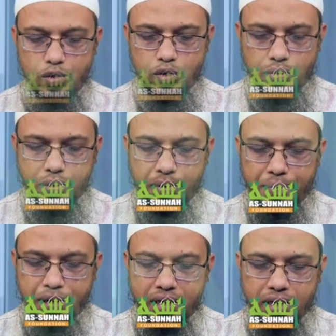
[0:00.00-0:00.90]
জমজমের
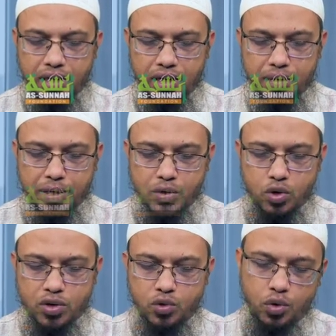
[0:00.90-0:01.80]
পানি কি দাঁড়িয়ে পান
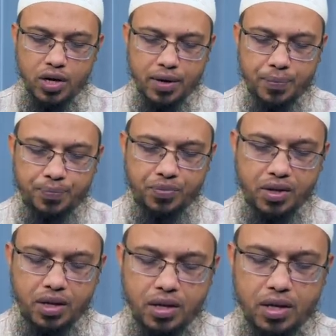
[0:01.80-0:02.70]
করা সুন্না
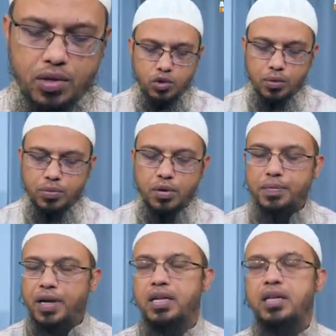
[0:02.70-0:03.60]

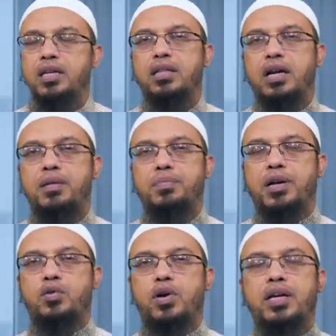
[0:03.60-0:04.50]
জমজমের পানি দাঁড়িয়ে
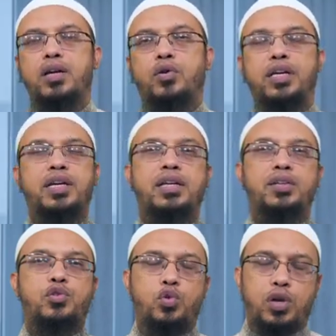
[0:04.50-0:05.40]
পান করাকে অনেকেই
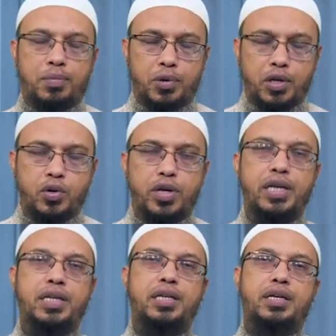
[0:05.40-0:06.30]
সুন্না মনে
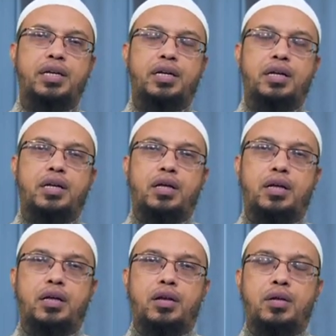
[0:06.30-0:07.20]
করেন
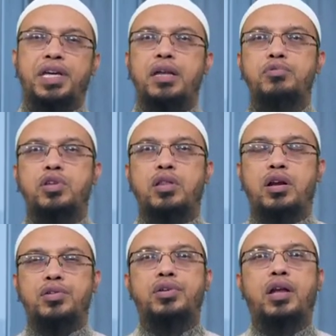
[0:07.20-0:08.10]
নবী করিম
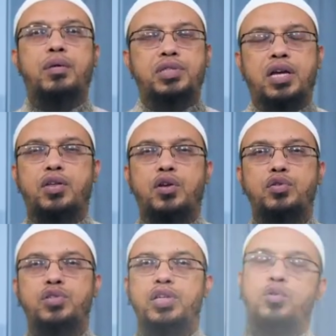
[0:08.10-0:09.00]
সাল্লা সাল্লাম সাধারণ যে